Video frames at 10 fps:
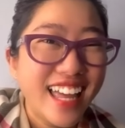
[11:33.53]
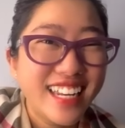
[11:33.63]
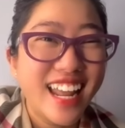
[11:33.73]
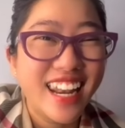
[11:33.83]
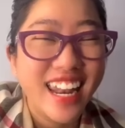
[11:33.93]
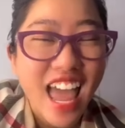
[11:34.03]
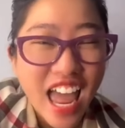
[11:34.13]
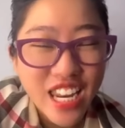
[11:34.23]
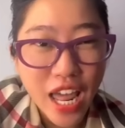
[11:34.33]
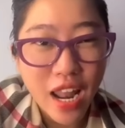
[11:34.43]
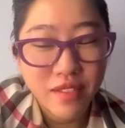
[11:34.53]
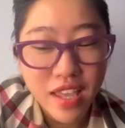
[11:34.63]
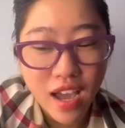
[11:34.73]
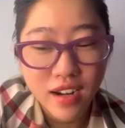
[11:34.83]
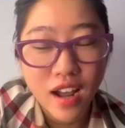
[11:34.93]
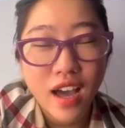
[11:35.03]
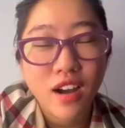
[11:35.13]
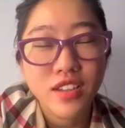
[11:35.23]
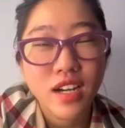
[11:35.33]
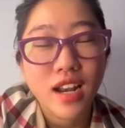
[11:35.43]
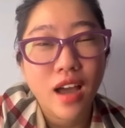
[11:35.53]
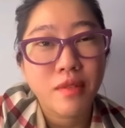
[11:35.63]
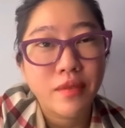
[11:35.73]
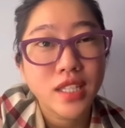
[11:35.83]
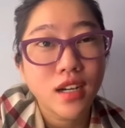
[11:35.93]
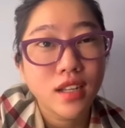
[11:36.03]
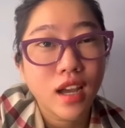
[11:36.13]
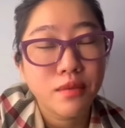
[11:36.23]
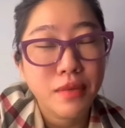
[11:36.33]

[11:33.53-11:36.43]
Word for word: nên nên là bây giờ đó là coi như là bà bé tư này,